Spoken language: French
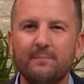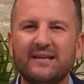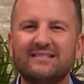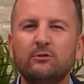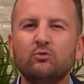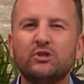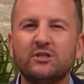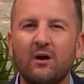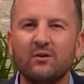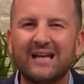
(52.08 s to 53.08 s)
Parce qu'il nous
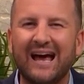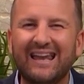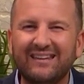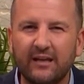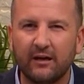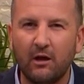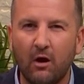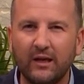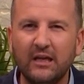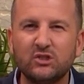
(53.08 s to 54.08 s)
change à
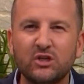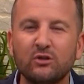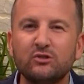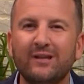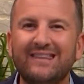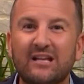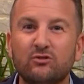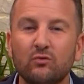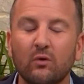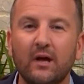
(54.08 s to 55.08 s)
l'intérieur. Il change notre
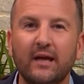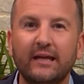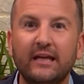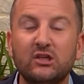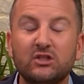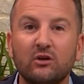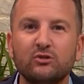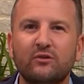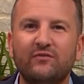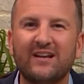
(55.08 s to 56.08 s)
nature. Il change
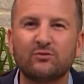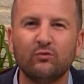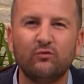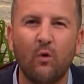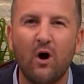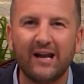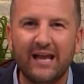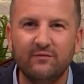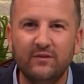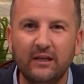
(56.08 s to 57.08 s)
notre façon de voir
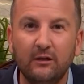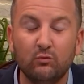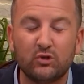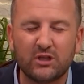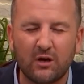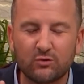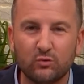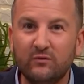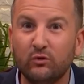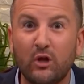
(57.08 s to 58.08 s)
la vie. Il nous change au
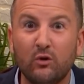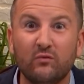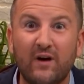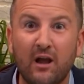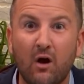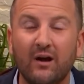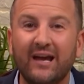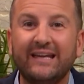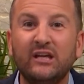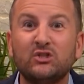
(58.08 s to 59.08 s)
niveau de nos valeurs.
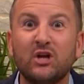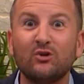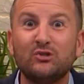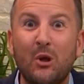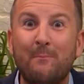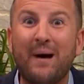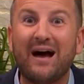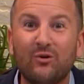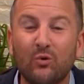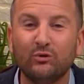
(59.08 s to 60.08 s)
Il change le
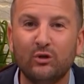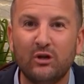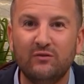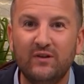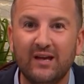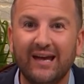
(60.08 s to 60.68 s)
parcours de notre vie